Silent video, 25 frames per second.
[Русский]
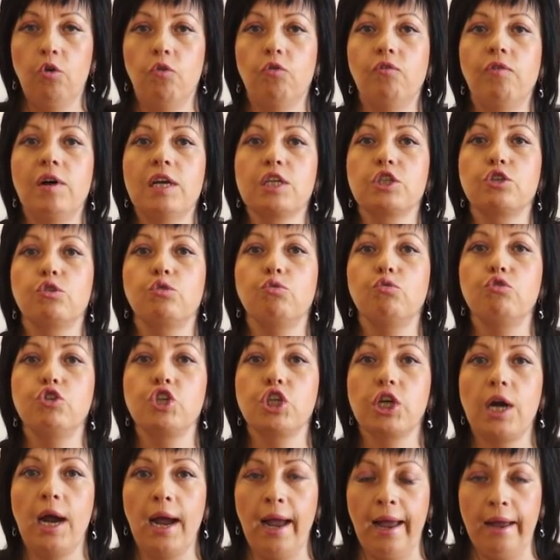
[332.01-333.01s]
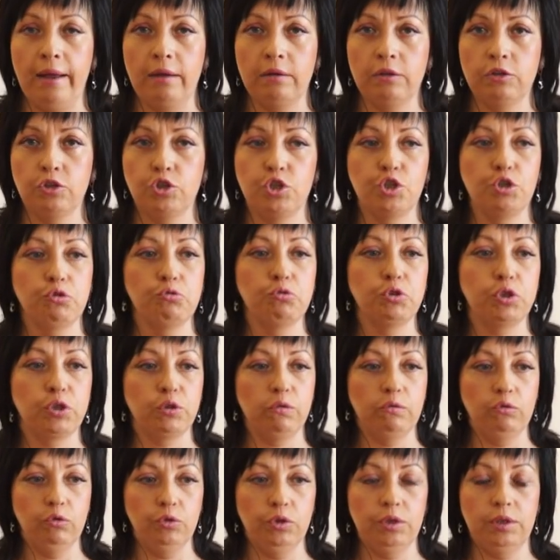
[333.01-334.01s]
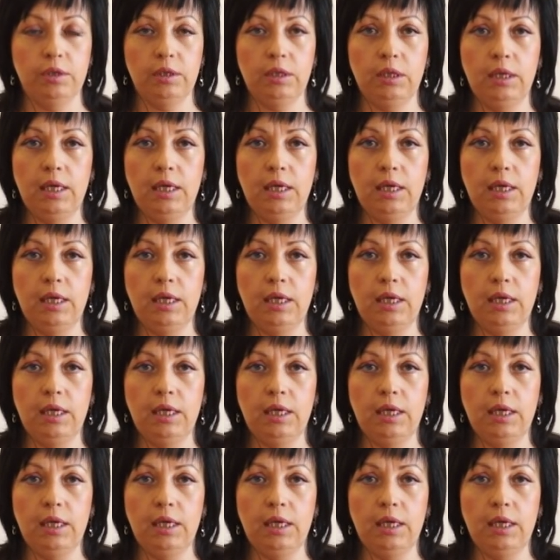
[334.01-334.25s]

у вас душа чувствует